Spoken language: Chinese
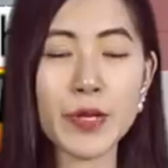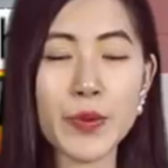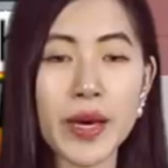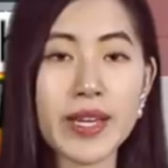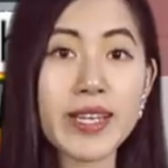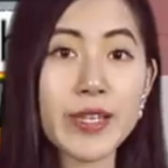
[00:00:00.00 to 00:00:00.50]
的
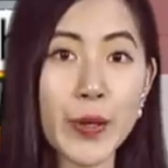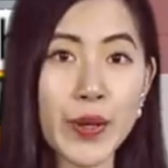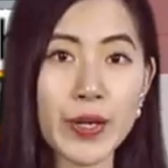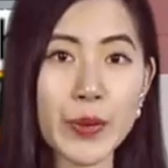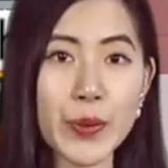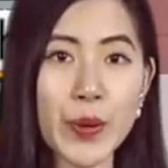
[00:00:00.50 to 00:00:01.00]
原因有
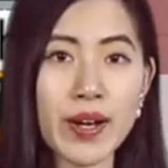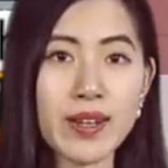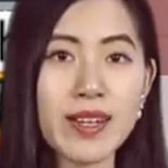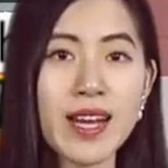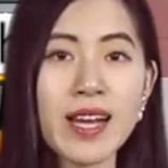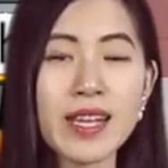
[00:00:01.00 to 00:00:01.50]
很
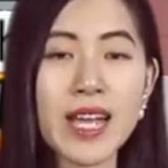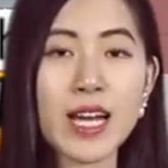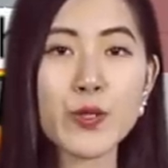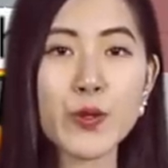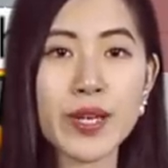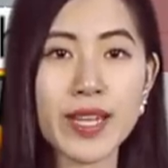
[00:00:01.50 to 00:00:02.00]
多，
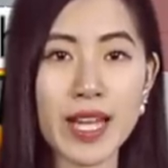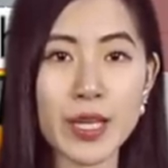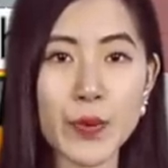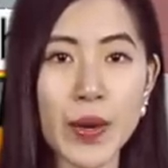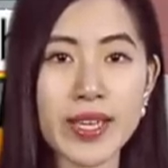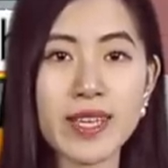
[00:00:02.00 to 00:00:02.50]
但最大
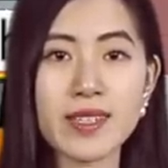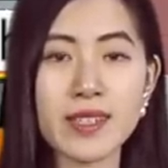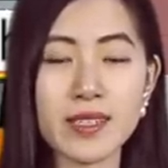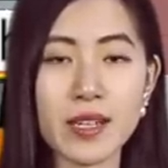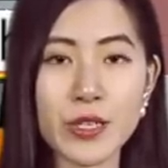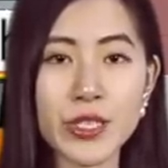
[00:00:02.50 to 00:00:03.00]
的原因
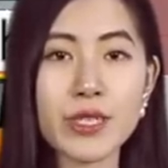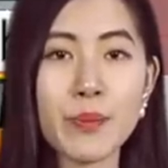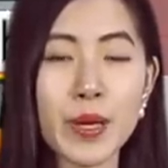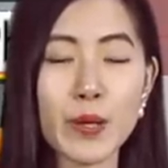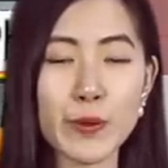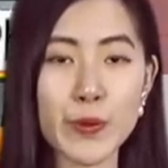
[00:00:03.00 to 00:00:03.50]
可能是
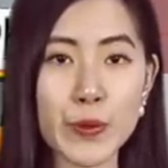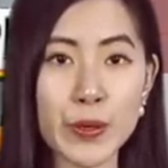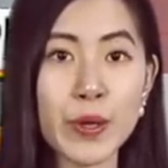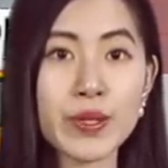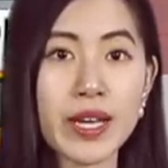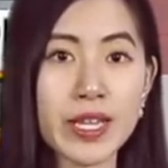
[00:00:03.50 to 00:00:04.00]
没有足
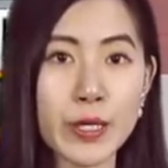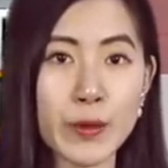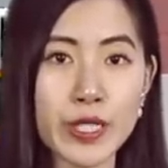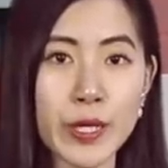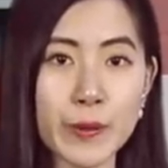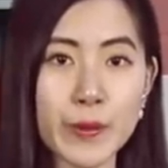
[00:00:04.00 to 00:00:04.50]
够的应
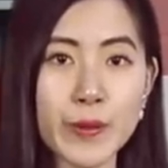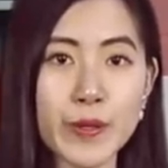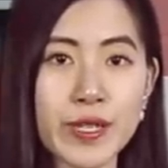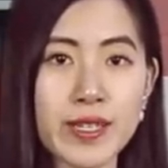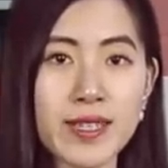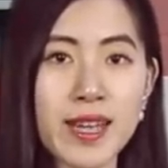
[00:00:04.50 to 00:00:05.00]
用程
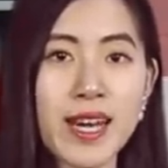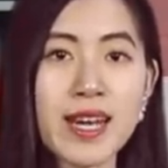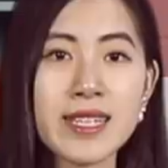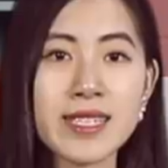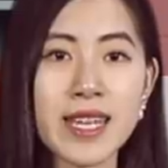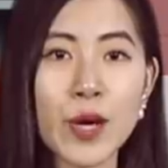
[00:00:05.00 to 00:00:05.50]
序。
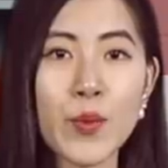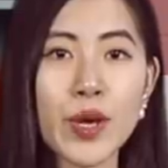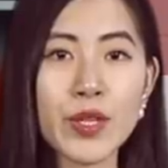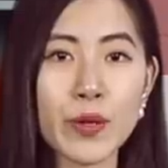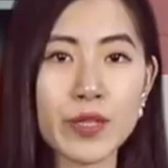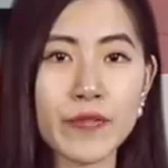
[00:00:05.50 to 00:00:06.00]
前
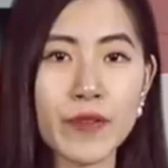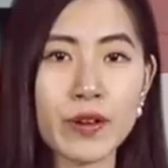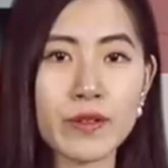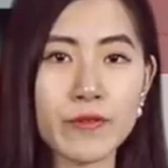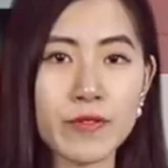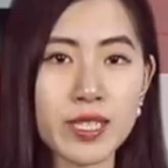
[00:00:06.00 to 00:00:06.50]
Windows
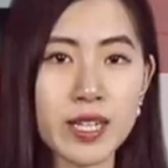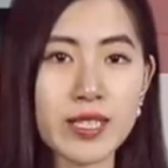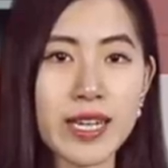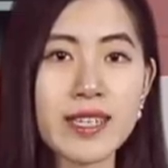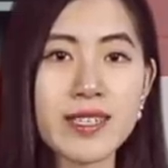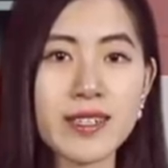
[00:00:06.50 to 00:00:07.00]
Phone 负责
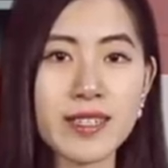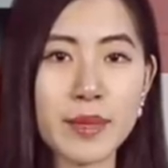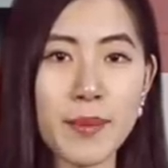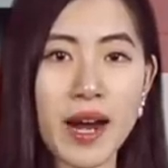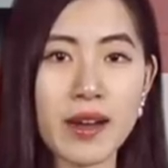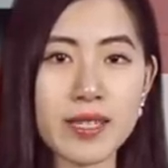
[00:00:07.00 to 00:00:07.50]
人特
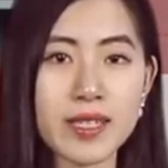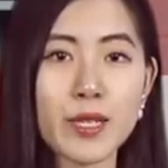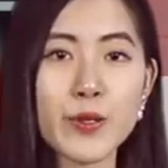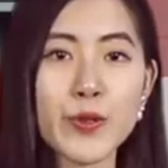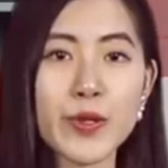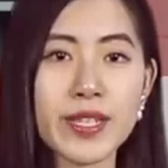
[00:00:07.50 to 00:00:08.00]
里迈尔
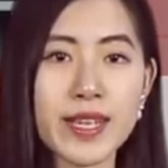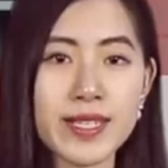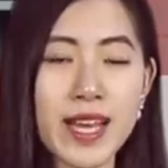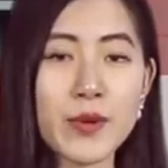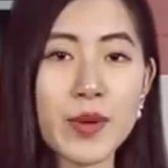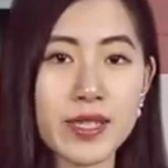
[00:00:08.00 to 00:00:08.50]
森去年
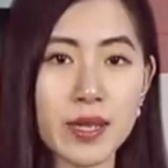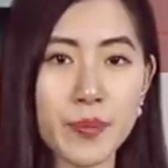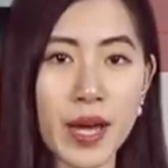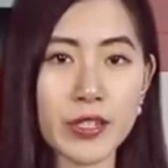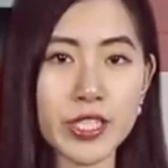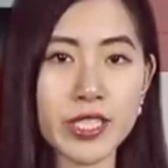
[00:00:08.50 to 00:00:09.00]
三月曾
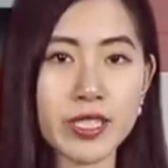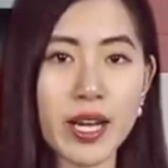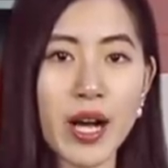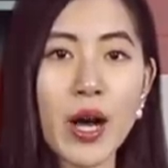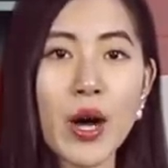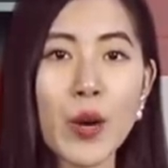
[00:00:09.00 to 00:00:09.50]
表
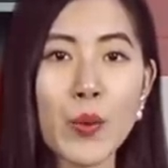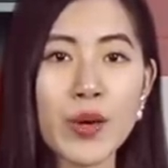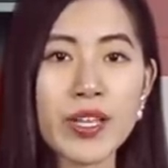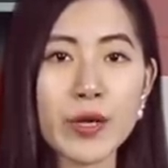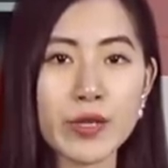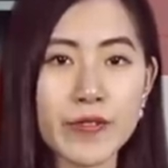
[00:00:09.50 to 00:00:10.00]

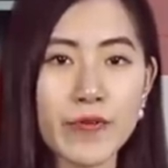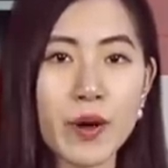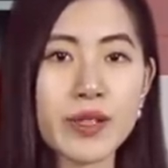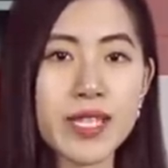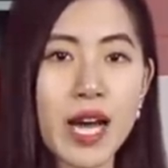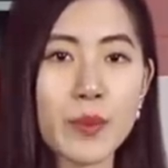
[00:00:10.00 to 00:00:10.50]
示，Windows
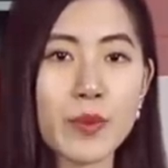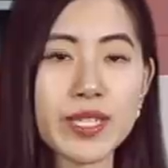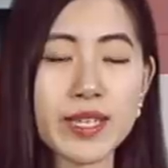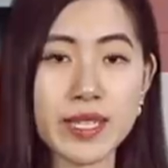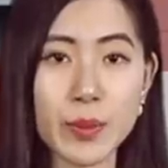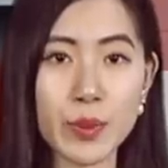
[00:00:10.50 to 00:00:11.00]
Phone 项目
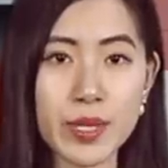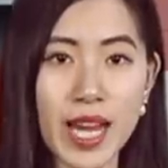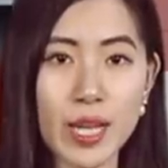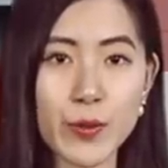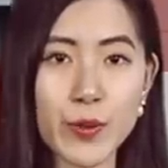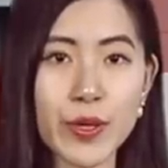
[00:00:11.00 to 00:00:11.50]
进行不
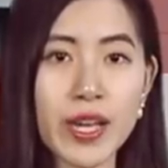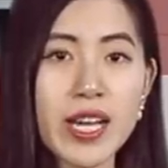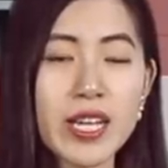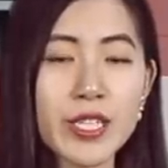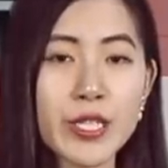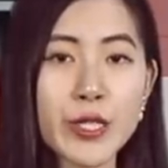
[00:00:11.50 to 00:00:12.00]
下去，
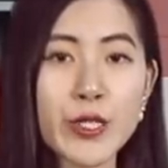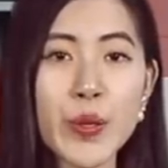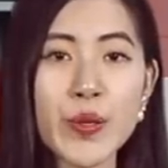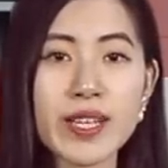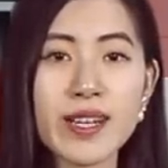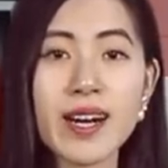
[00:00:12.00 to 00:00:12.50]
其
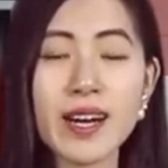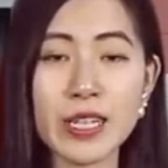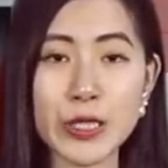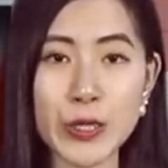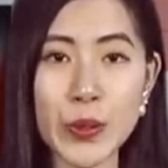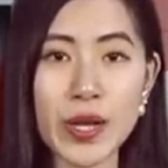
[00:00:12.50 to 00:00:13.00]
中一个
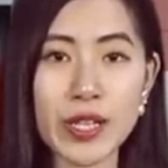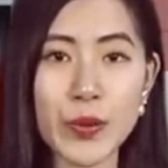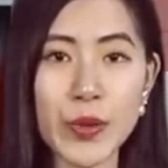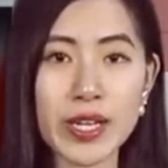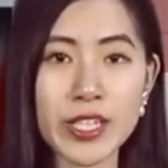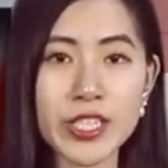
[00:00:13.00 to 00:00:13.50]
很重要的
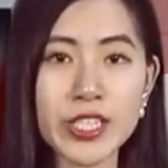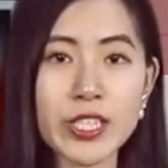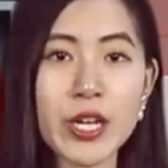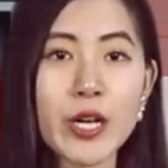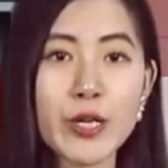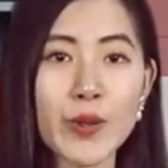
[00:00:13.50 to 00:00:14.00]
原因
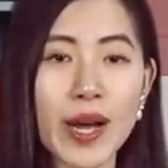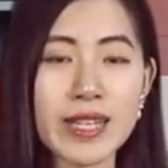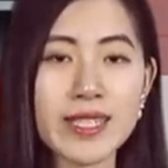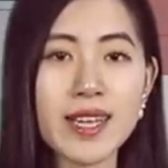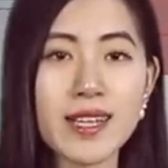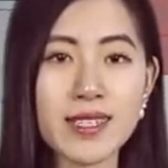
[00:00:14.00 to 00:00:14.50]
是
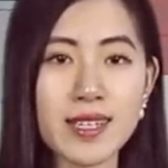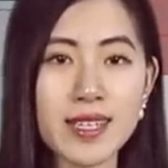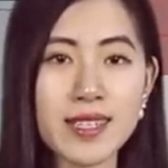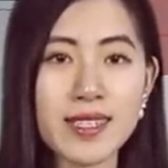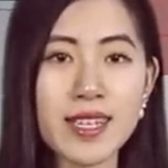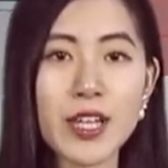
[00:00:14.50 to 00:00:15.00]
软件和
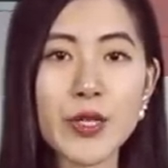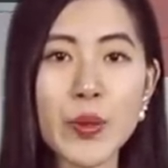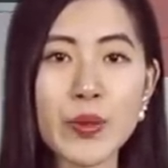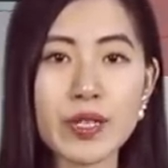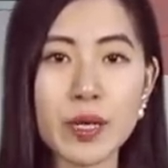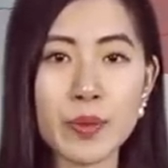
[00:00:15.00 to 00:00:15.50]
硬件
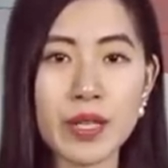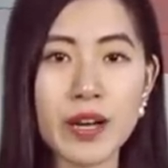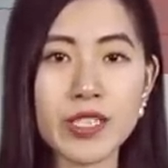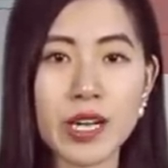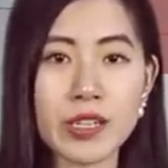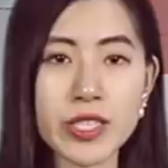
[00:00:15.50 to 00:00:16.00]
都得不
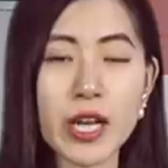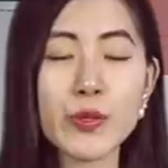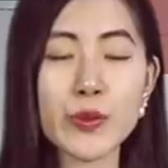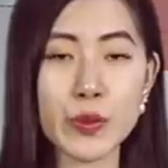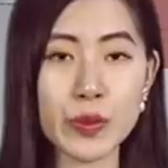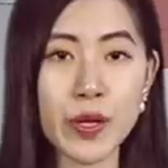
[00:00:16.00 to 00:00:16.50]
到厂
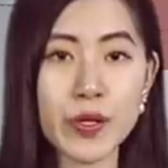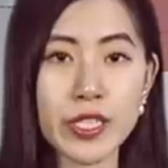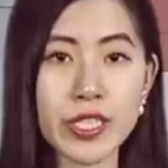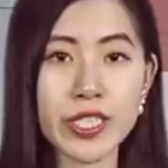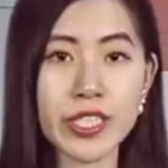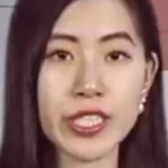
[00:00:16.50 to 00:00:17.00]
商足够的
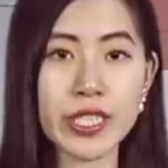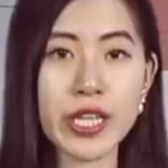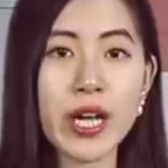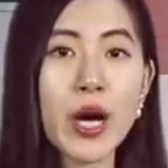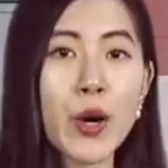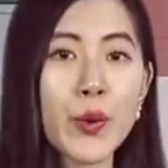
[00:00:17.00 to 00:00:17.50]
支
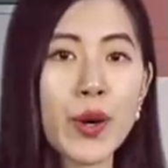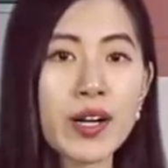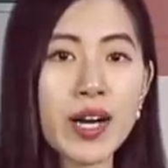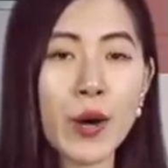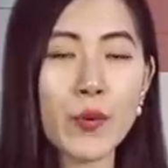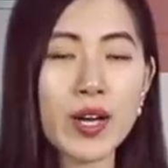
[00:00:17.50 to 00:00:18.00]
持，
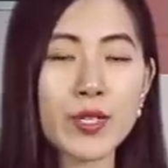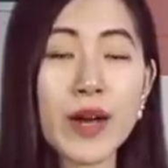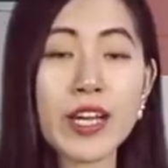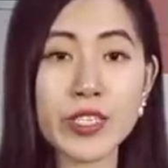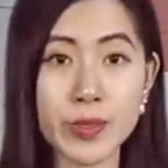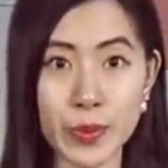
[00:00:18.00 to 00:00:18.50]
光靠微
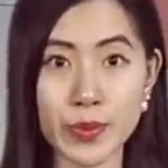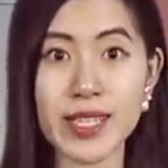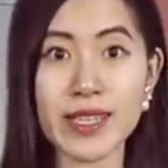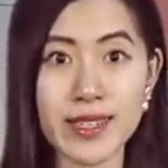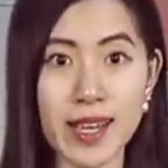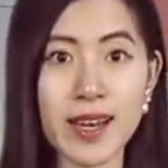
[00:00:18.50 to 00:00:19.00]
软是不
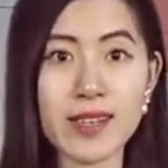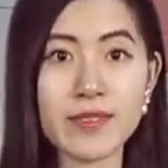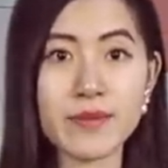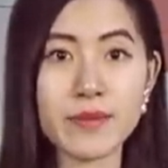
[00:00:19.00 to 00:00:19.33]
行的。